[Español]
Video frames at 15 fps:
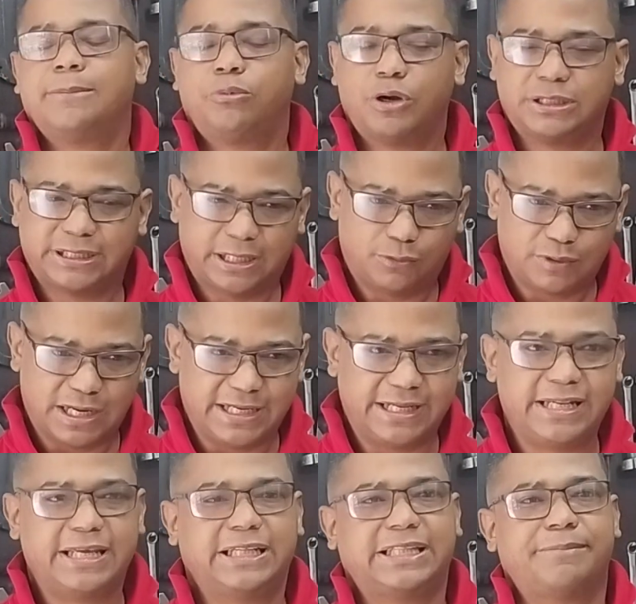Les voy a traer una
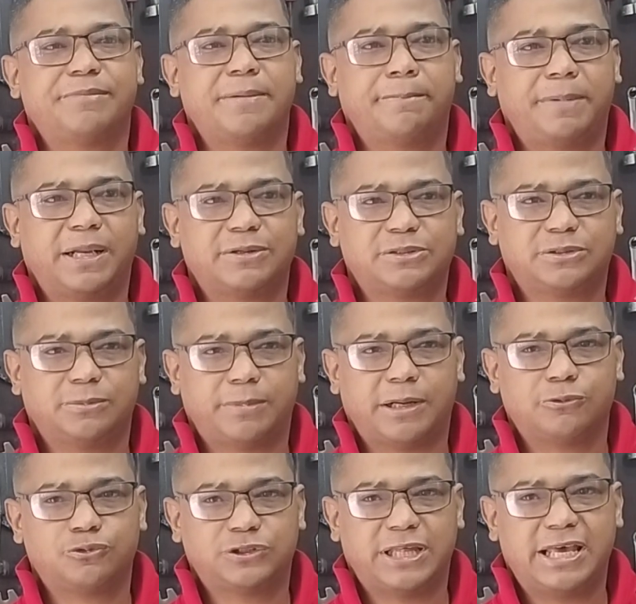línea también para,
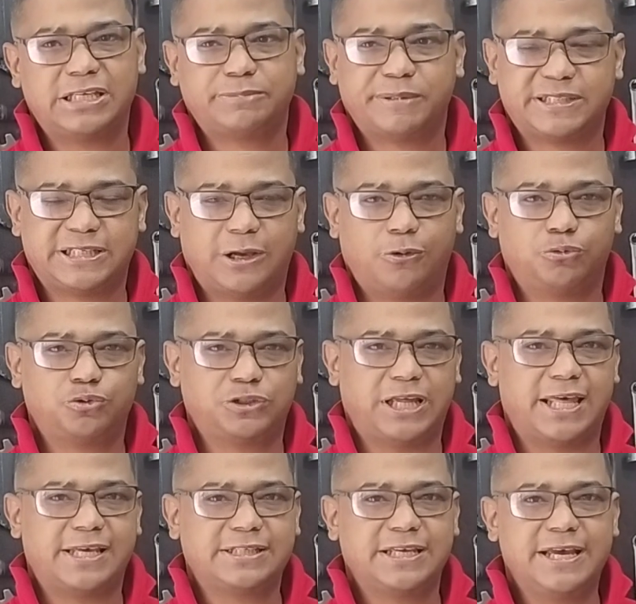para ustedes, pensado en
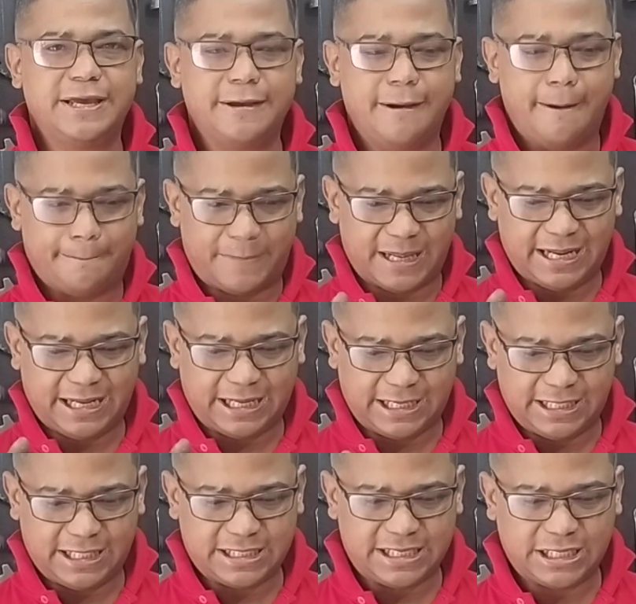ustedes, para
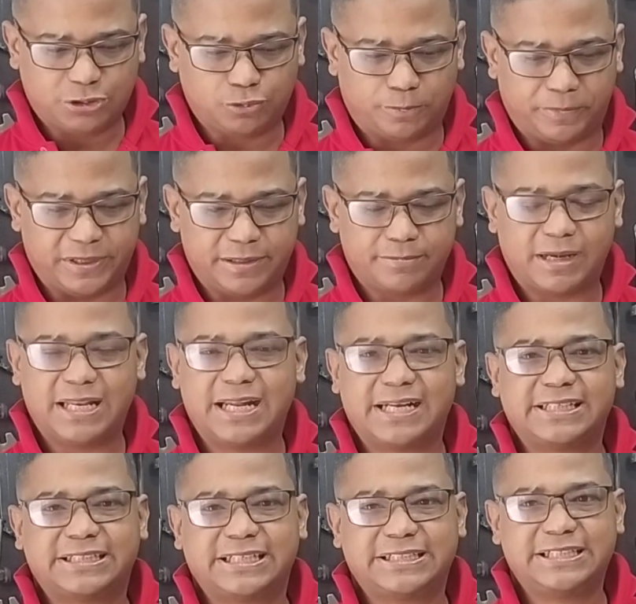cada día suplir más las
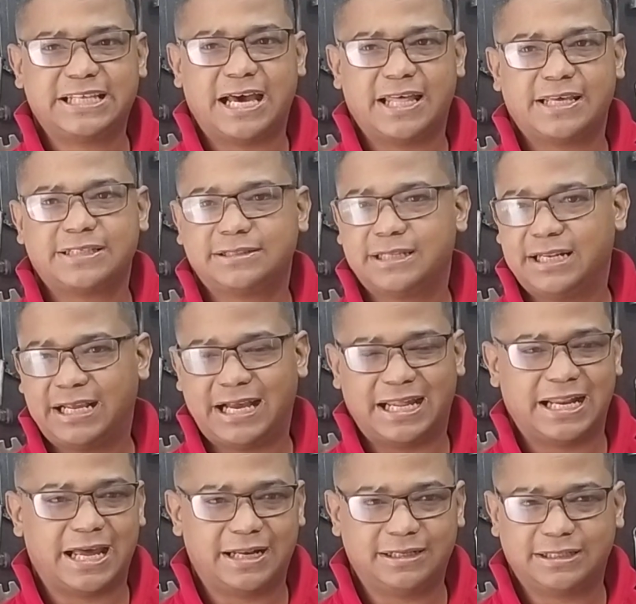necesidades del
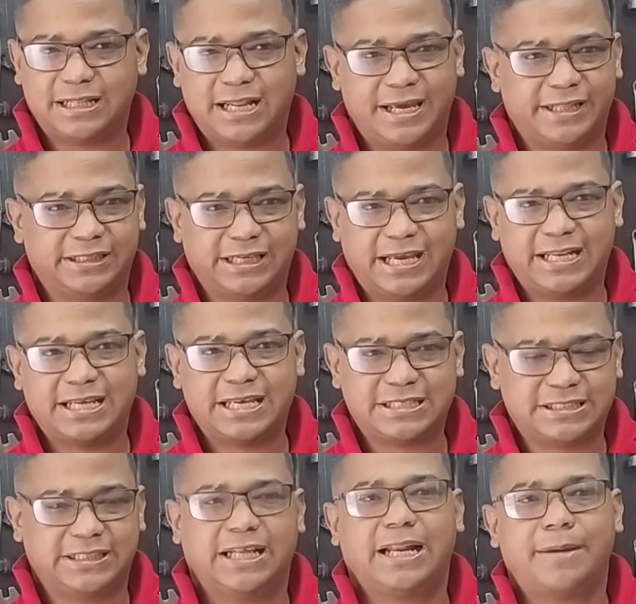canal de la gente que
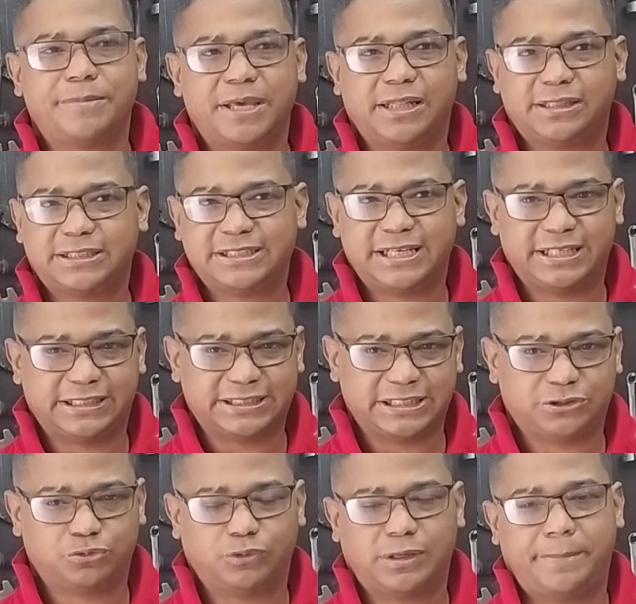necesita herramientas y necesita
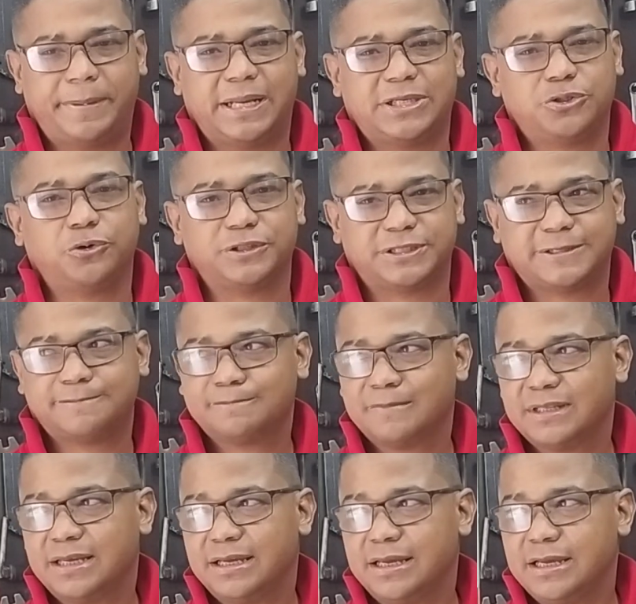hacer sus reparaciones.
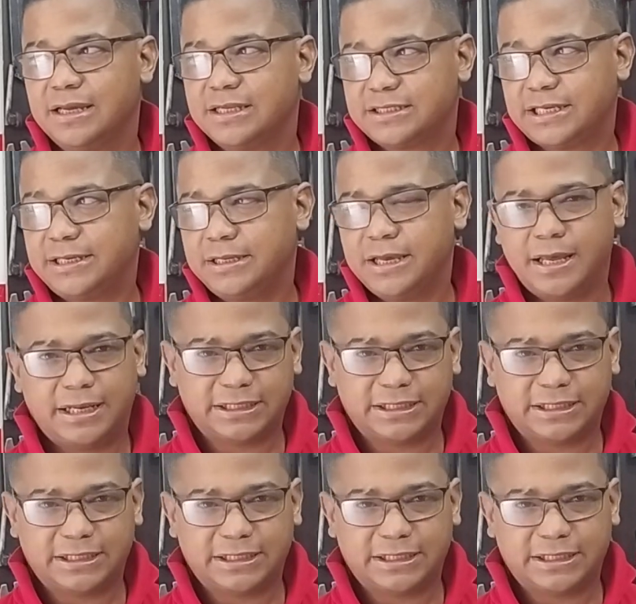¿Sí?